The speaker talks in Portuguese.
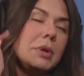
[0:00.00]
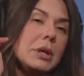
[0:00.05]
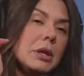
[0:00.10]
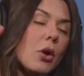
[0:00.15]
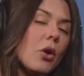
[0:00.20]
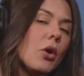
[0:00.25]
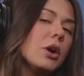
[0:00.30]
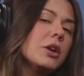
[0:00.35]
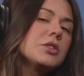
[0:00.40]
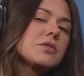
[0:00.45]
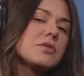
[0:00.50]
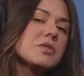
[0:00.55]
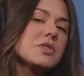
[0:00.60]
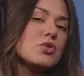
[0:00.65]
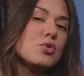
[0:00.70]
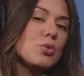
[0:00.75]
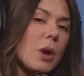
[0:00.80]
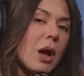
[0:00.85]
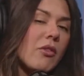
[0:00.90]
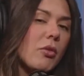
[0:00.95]
piores, que
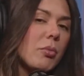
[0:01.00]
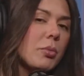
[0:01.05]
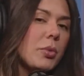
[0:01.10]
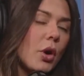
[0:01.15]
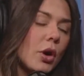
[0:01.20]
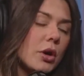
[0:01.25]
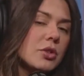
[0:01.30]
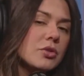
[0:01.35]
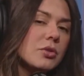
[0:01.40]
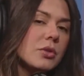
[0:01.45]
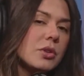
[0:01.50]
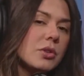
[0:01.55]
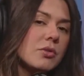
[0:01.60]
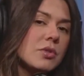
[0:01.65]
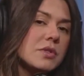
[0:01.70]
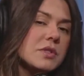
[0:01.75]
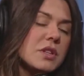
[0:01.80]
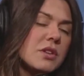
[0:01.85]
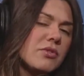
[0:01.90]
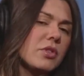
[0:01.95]
você julgava piores do que
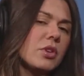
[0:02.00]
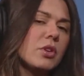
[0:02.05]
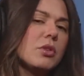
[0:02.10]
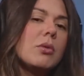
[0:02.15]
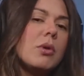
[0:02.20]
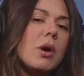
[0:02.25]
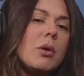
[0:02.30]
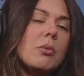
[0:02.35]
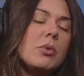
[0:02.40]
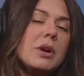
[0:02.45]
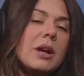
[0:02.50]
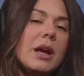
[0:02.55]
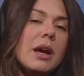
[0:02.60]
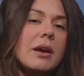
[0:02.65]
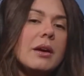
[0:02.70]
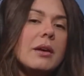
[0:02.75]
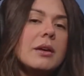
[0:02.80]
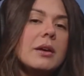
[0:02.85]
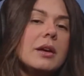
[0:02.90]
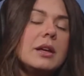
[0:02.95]
você ficando com uma
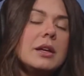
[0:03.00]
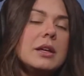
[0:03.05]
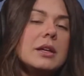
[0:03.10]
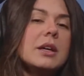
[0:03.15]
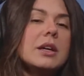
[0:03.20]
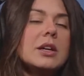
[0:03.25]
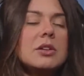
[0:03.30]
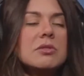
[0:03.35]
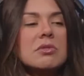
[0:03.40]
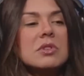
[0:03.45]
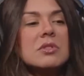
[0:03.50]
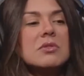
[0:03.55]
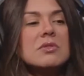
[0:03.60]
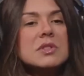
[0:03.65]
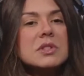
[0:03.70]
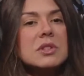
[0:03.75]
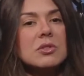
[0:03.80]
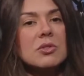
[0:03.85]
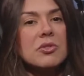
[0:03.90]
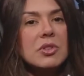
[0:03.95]
mulher incrível que
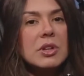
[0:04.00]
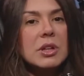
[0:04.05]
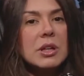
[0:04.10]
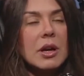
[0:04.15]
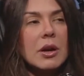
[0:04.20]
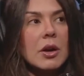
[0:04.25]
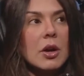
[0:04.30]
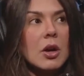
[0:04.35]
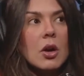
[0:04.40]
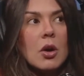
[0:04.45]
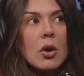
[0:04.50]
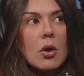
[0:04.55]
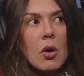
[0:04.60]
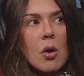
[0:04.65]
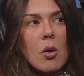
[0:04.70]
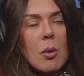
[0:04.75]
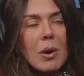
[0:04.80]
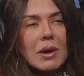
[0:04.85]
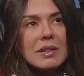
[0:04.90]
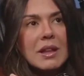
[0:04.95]
você não fica.
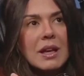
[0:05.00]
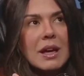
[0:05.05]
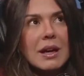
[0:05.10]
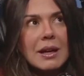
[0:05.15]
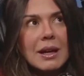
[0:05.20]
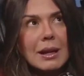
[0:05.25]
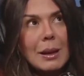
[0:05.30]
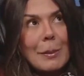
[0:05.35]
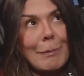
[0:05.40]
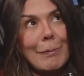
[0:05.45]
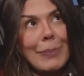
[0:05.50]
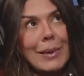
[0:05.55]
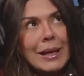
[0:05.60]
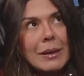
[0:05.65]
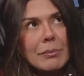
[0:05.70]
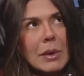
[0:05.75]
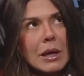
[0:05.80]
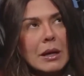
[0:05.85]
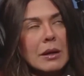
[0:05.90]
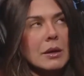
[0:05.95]
Ou até aquela
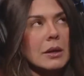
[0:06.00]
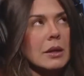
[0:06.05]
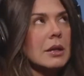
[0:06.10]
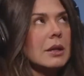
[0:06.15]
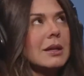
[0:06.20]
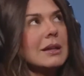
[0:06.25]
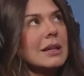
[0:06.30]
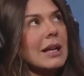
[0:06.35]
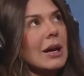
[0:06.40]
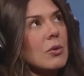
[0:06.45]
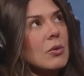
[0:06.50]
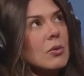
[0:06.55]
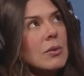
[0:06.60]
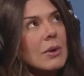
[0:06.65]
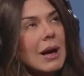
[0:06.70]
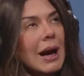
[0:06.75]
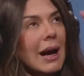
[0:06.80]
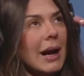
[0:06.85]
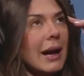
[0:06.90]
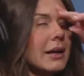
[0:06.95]
prima que tá com
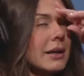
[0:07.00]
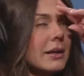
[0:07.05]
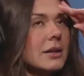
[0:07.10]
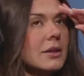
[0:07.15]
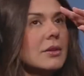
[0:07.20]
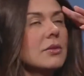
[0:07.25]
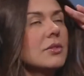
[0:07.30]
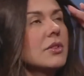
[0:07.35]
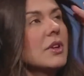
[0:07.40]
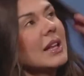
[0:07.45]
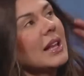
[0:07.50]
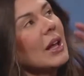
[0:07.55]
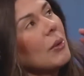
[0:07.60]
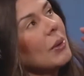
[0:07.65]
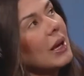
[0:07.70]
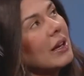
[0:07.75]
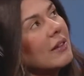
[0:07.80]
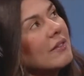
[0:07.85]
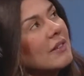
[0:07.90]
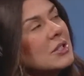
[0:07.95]
um cara que, sei lá,
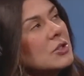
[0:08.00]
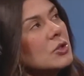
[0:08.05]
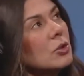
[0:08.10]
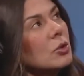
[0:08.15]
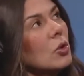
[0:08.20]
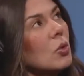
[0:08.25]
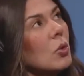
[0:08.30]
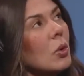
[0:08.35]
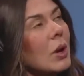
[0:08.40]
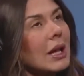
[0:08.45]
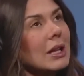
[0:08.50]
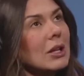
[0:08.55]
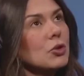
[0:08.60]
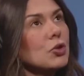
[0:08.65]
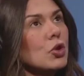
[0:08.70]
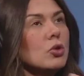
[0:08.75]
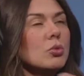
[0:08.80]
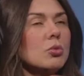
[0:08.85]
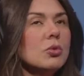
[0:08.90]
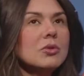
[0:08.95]
o cara vacilou com ela,
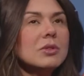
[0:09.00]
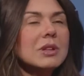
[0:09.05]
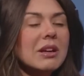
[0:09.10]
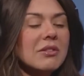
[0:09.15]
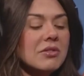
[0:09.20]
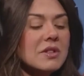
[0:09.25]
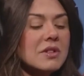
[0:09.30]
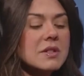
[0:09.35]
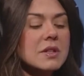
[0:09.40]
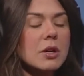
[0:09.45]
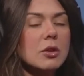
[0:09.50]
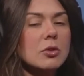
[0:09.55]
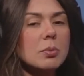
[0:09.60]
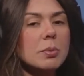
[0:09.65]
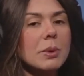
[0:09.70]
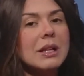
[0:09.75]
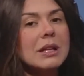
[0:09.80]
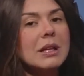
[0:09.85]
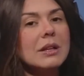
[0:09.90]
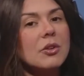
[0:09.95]
todo mundo tá
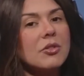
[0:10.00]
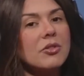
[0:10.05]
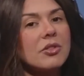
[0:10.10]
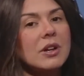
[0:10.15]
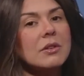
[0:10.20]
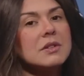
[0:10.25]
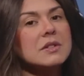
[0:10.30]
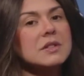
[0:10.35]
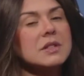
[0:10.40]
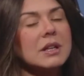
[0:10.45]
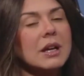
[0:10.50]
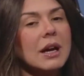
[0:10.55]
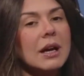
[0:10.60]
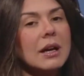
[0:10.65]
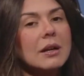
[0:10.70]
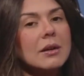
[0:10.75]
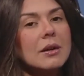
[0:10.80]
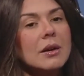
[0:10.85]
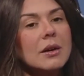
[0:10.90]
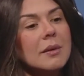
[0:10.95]
avisando para ela não ficar com esse
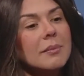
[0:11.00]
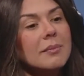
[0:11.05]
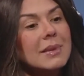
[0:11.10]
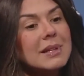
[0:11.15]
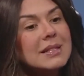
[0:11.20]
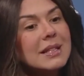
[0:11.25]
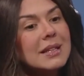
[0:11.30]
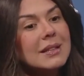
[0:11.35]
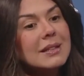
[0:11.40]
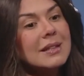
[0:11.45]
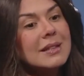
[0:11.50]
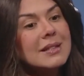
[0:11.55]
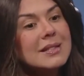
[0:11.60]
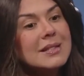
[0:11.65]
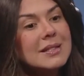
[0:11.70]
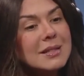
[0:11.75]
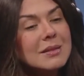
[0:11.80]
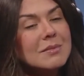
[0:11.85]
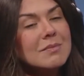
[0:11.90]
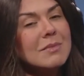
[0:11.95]
cara, mas ainda
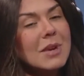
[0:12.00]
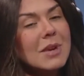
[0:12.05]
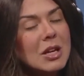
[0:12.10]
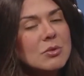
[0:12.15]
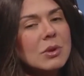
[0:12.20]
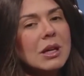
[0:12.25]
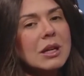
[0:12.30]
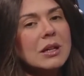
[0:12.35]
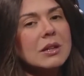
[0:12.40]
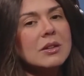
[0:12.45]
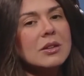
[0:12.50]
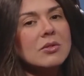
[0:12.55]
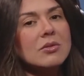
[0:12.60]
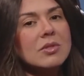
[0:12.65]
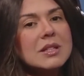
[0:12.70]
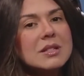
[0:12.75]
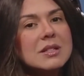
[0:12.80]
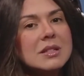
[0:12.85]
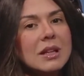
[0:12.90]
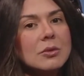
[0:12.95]
assim, mesmo o cara tendo
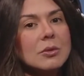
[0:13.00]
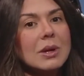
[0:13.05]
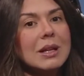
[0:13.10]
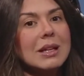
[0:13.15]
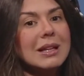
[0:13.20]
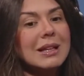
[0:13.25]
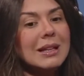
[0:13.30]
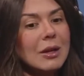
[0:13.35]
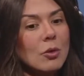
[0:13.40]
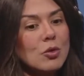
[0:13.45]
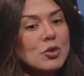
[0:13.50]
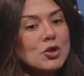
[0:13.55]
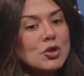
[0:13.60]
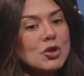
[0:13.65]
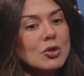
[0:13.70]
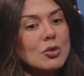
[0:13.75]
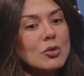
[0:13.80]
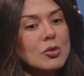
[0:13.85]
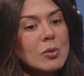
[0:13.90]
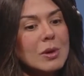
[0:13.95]
vacilado com ela, ela
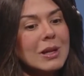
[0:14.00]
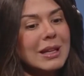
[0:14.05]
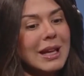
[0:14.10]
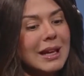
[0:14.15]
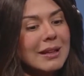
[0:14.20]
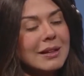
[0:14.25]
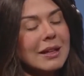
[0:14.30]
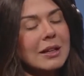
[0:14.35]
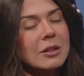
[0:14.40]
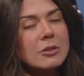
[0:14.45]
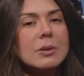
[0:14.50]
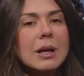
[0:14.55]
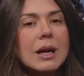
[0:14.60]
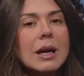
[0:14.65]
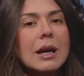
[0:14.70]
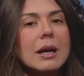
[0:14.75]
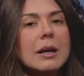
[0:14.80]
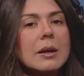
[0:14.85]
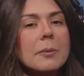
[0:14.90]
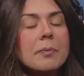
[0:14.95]
continua lá atrás do
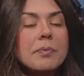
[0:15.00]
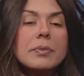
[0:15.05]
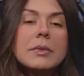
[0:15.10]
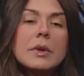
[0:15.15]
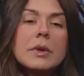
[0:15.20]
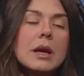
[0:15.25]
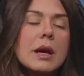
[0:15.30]
cara.